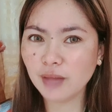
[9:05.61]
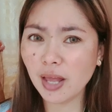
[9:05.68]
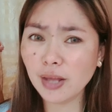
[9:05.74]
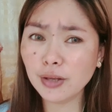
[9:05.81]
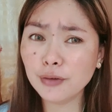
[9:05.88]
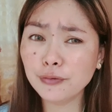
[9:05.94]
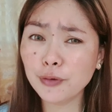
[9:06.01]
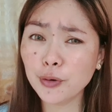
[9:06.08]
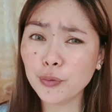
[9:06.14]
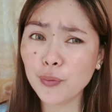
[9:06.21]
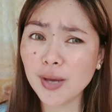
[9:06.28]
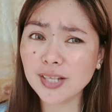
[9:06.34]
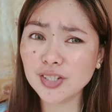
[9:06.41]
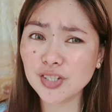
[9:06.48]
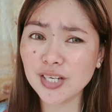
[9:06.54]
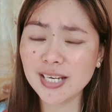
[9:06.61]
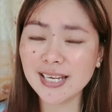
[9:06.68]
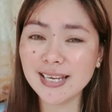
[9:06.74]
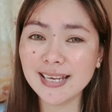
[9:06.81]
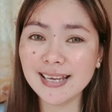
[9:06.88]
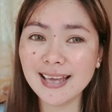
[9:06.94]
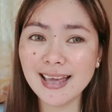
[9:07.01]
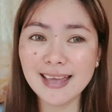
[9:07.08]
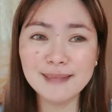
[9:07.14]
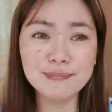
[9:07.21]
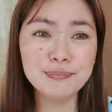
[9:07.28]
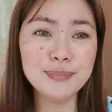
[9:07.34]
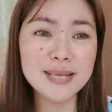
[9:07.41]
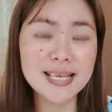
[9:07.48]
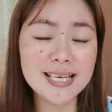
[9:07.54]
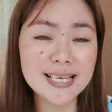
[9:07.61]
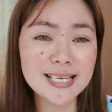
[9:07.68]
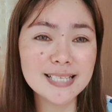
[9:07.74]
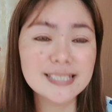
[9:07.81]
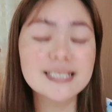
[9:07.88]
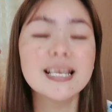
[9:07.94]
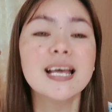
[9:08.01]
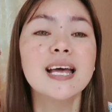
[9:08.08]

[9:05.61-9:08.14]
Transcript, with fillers: thank you for watching and please